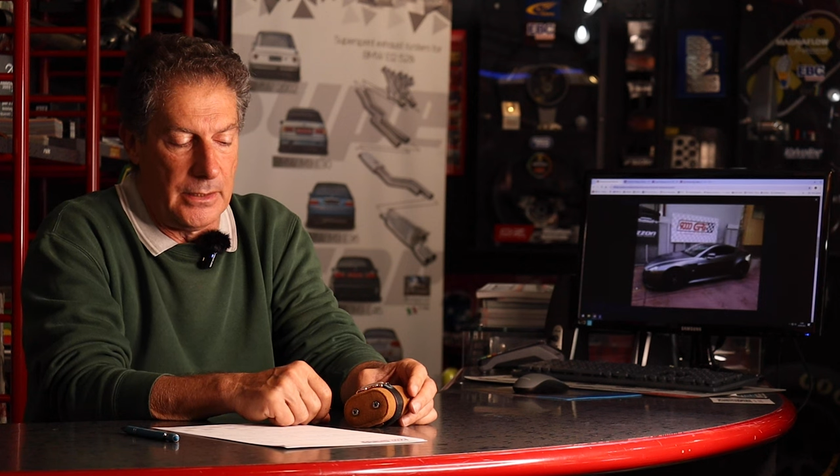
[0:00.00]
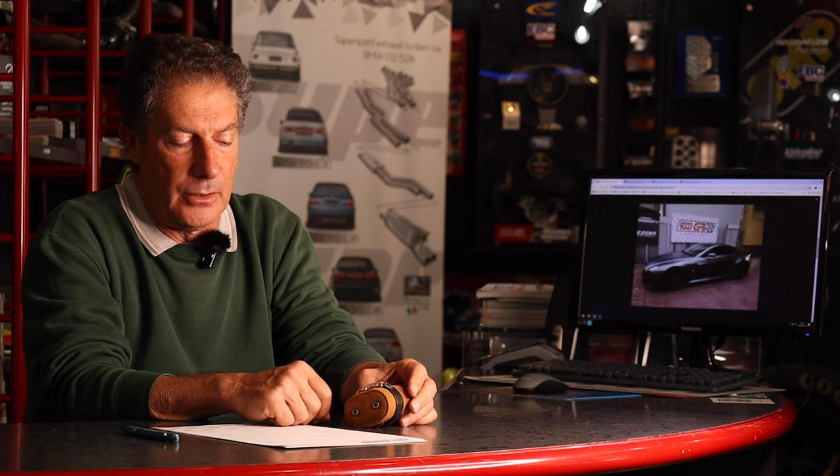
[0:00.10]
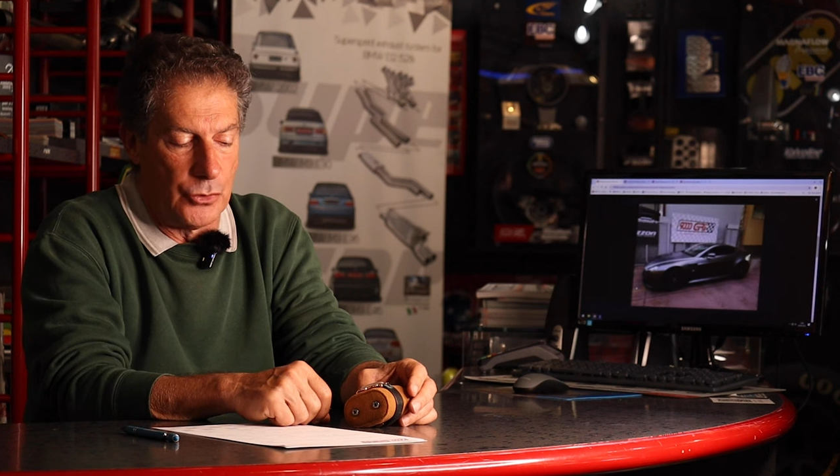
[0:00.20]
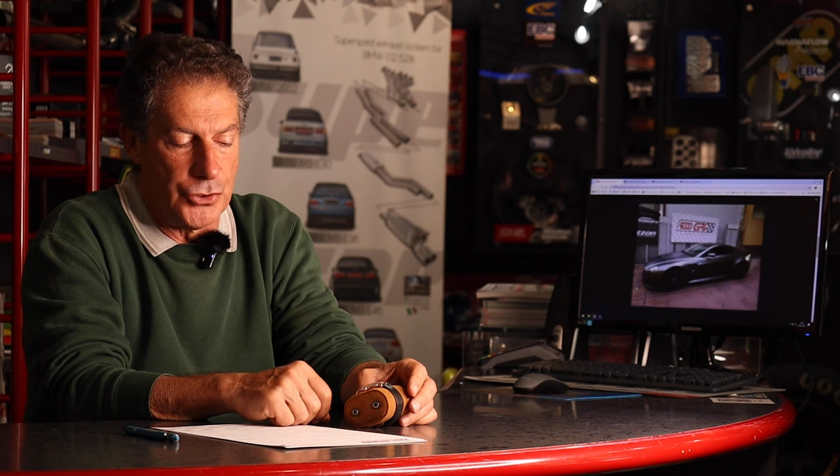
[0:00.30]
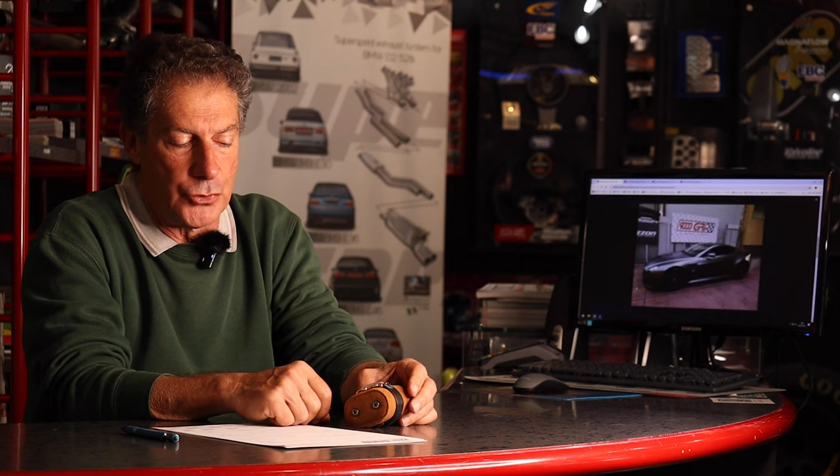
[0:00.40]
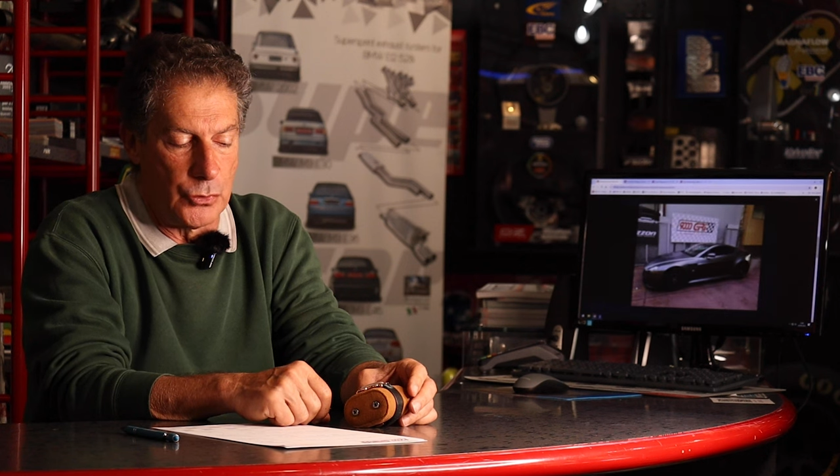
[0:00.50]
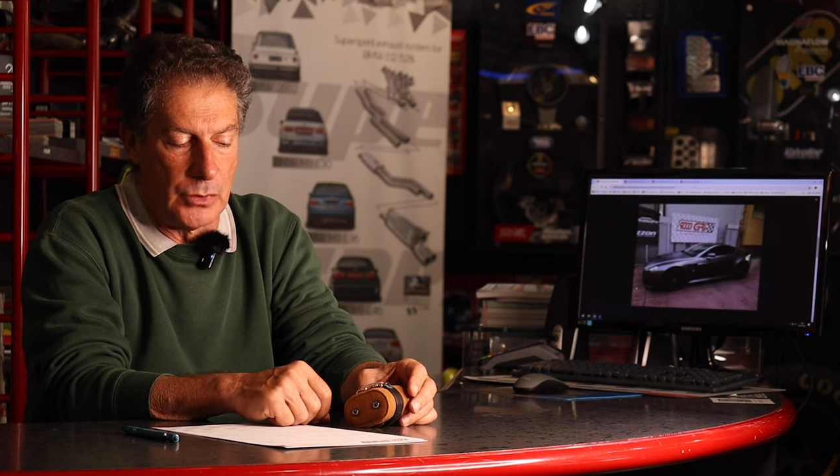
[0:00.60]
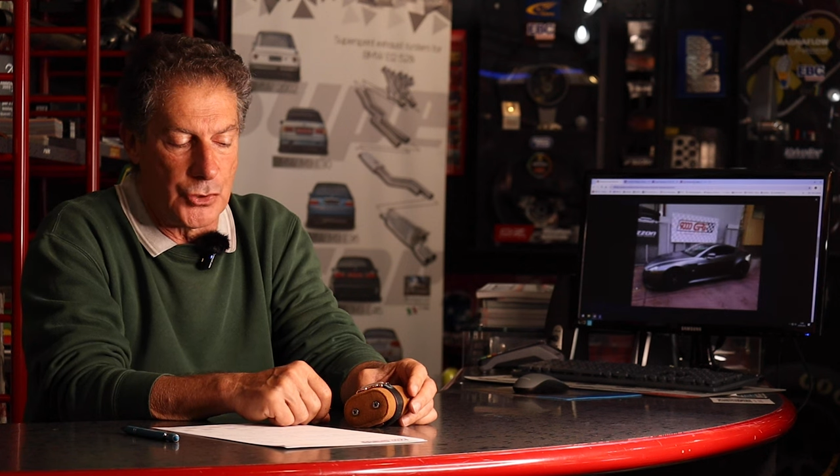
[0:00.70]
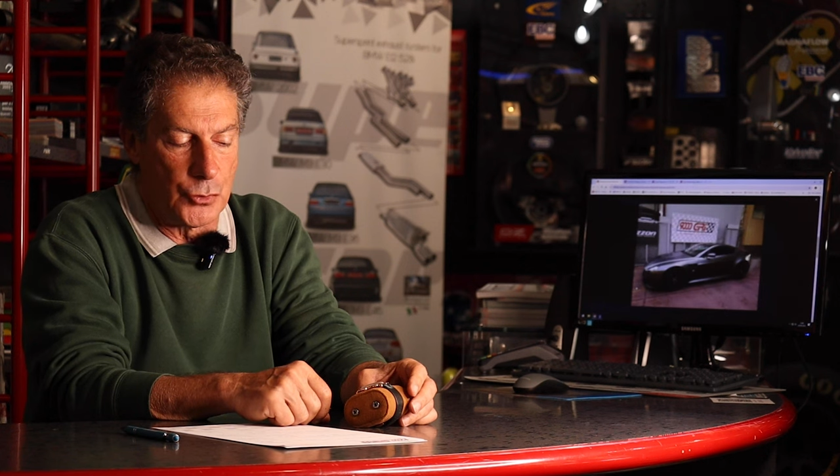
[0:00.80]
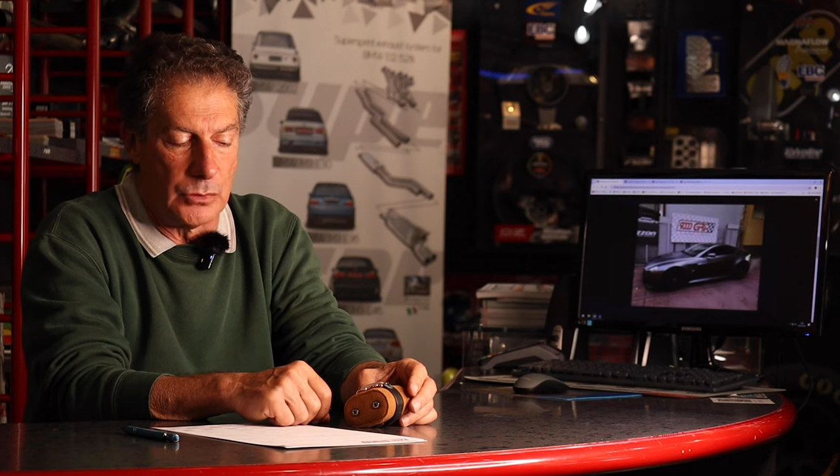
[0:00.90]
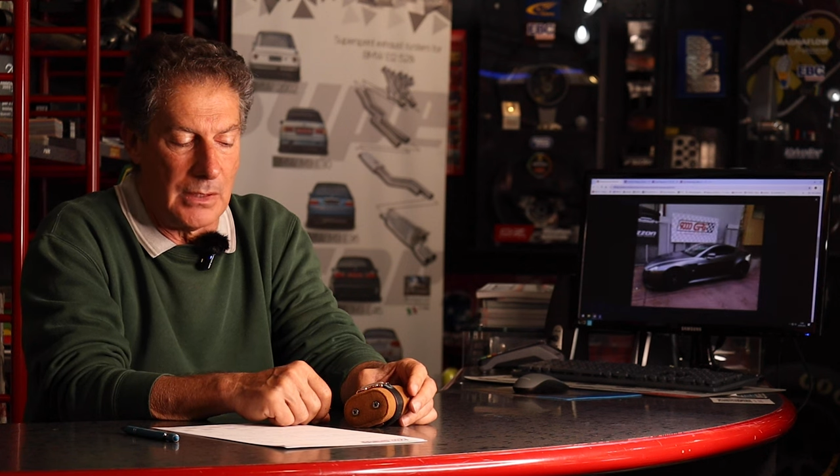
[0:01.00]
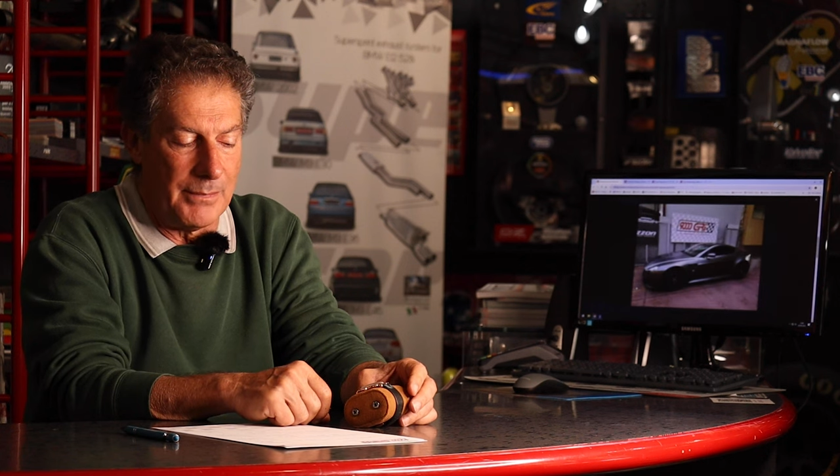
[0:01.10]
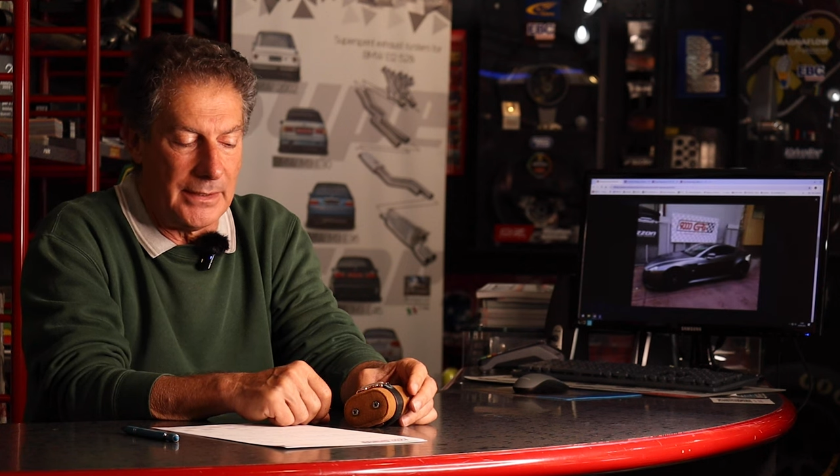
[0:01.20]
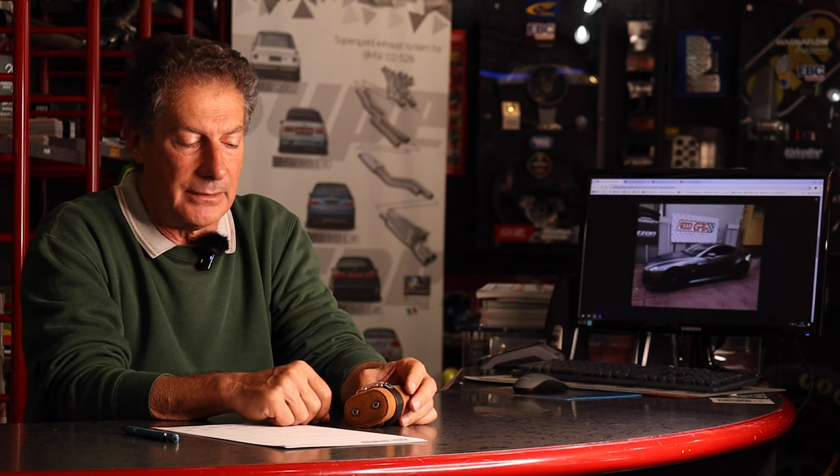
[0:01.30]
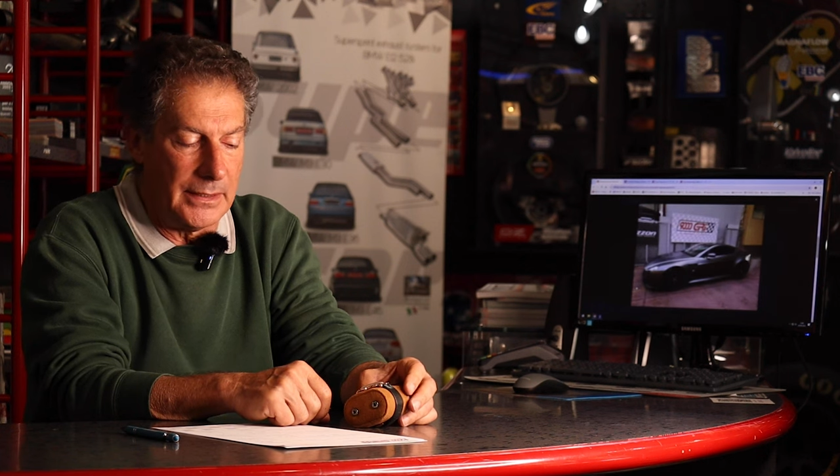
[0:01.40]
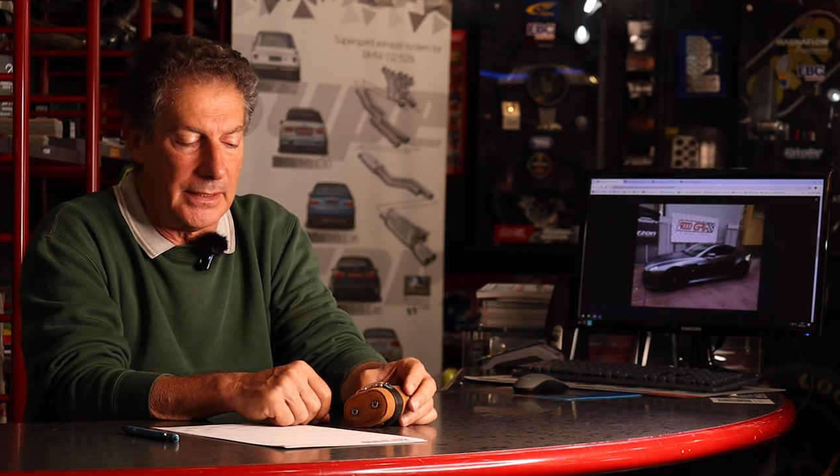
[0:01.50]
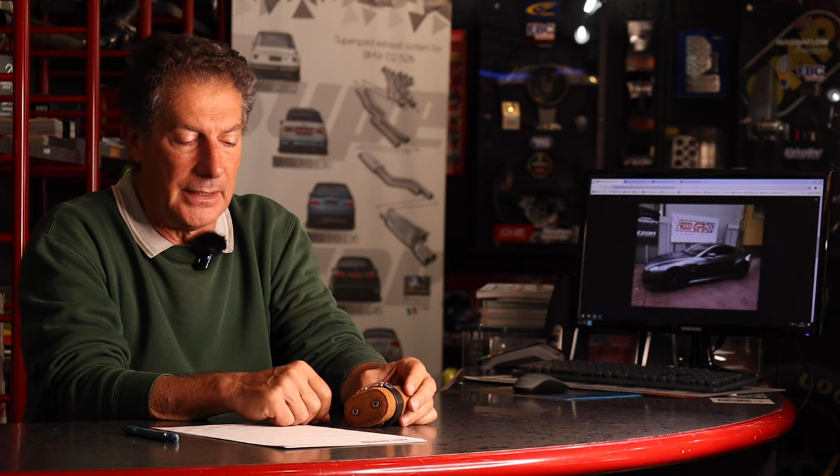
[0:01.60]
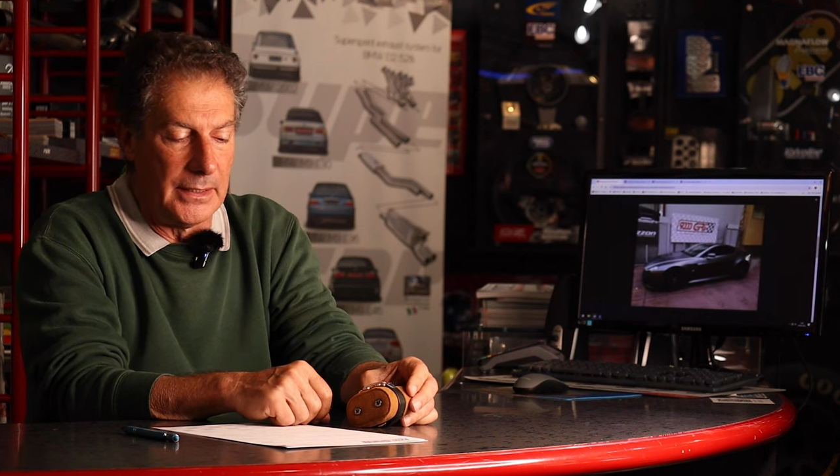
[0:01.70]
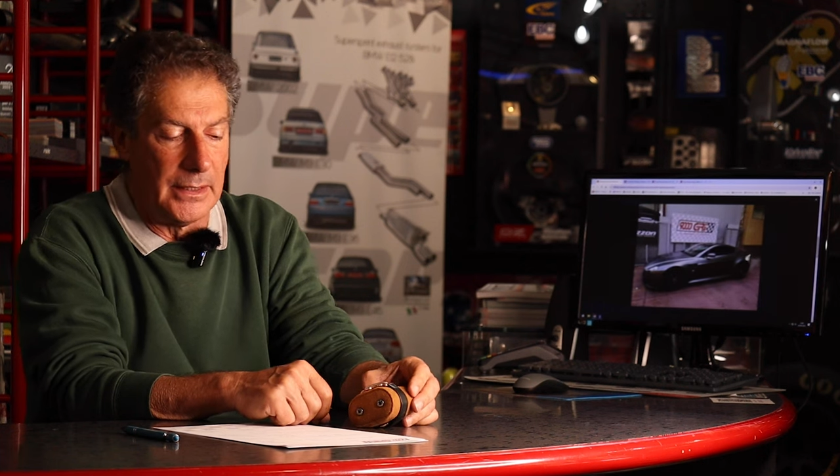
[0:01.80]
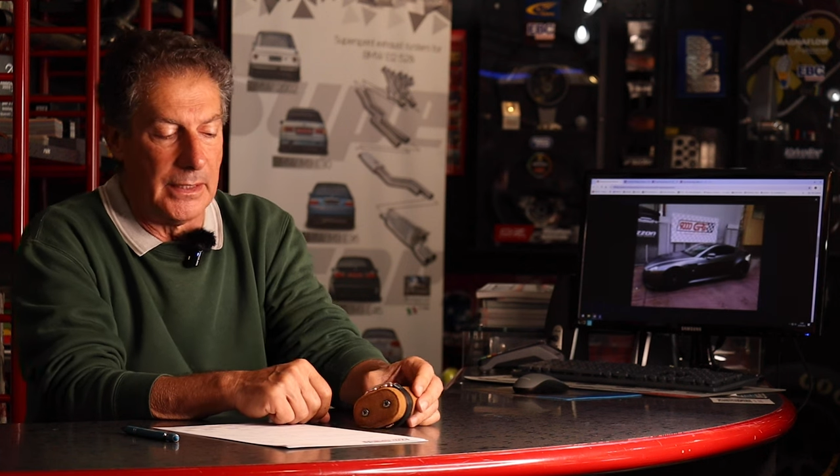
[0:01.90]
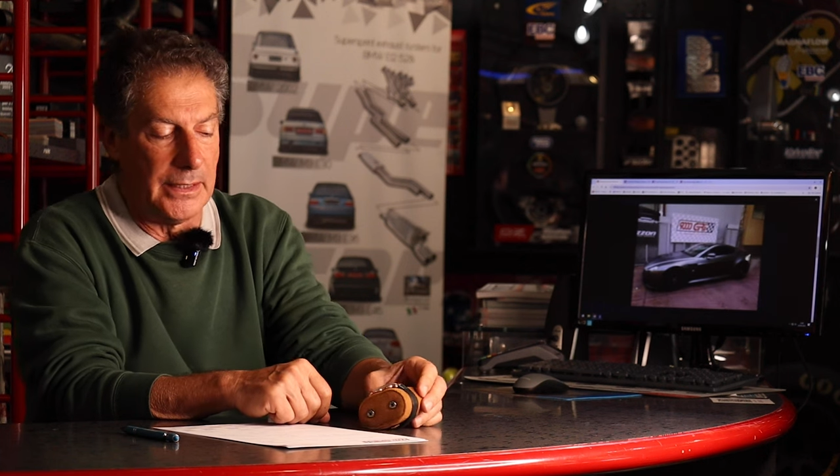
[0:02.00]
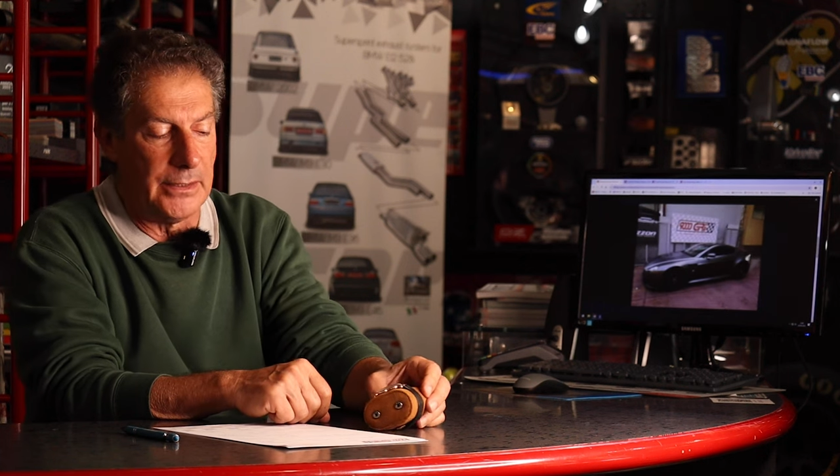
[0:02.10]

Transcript: oggi sono assolutamente eh,